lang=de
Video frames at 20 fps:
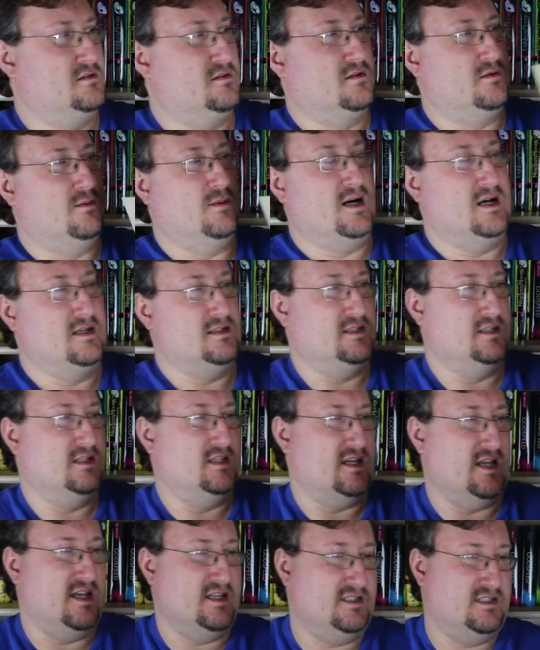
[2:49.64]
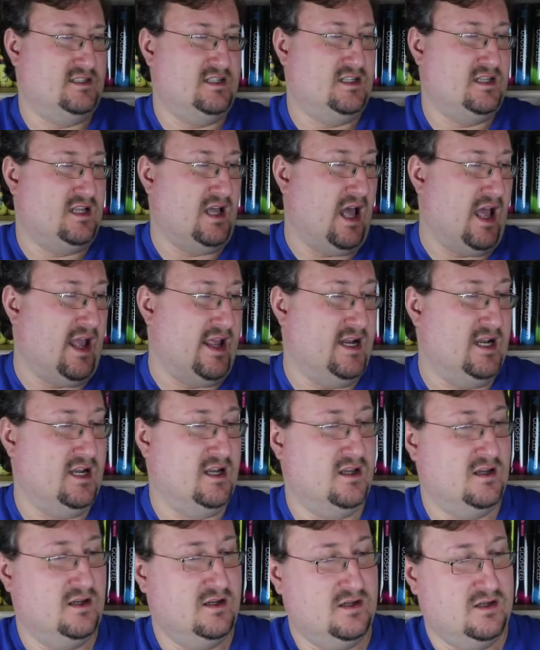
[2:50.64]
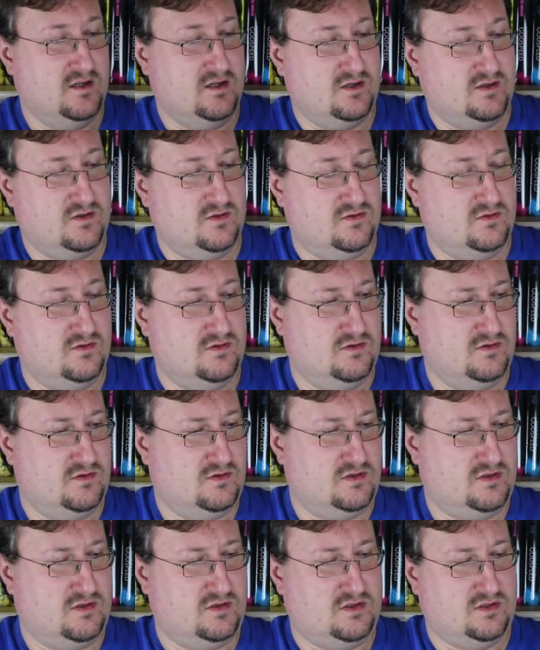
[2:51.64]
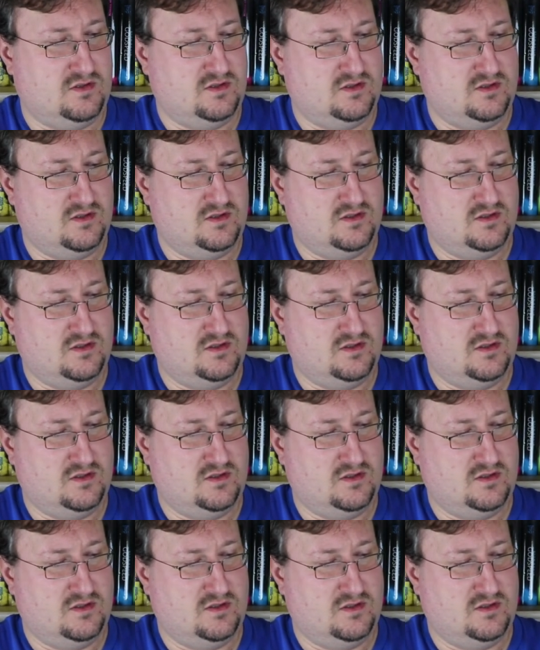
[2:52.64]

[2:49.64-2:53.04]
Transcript: quasi der erste Teil und